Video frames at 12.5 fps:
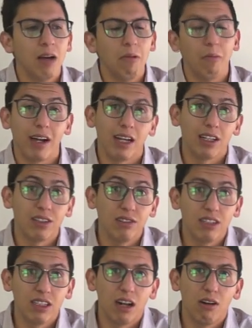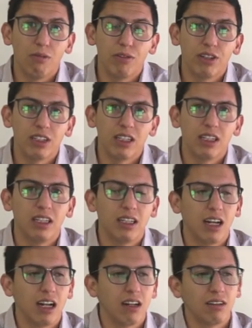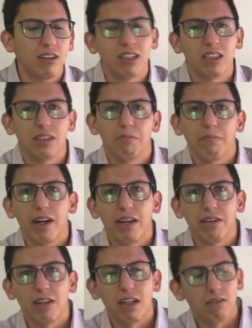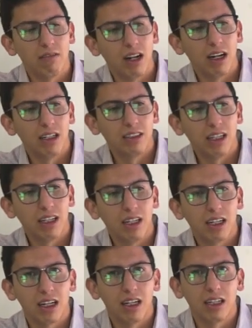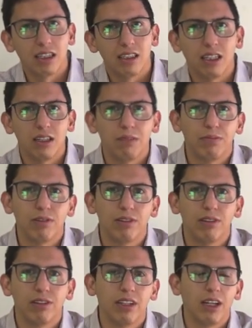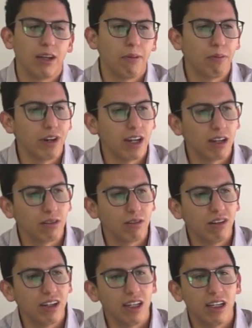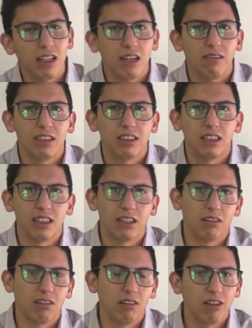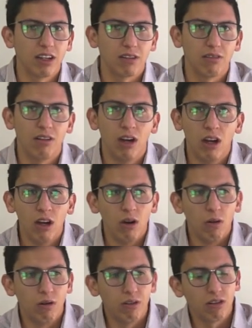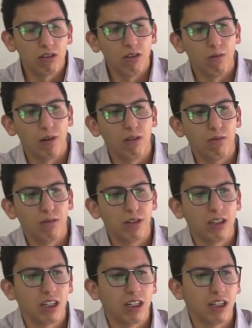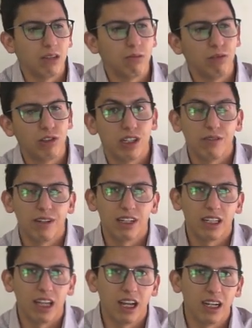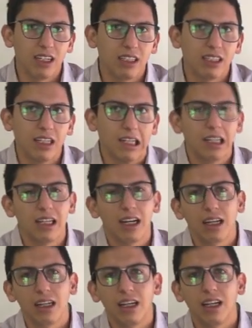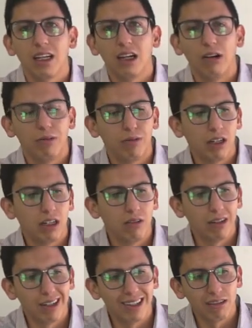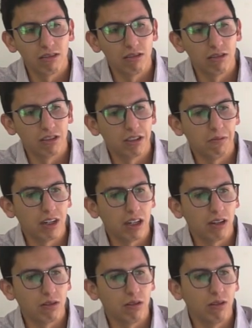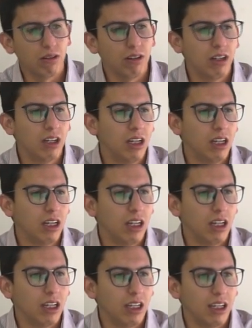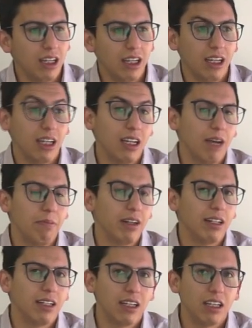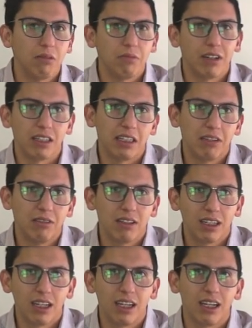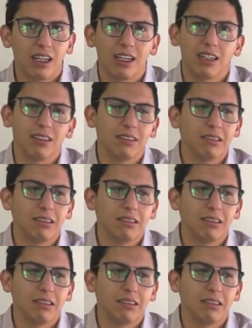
maestros y alumnos de alto desempeño, el cual se dedican a este tipo de proyectos y de avance tecnológico. Uno como alumno tiene muchas ventajas ya que obtiene un gran conocimiento y aprende demasiado que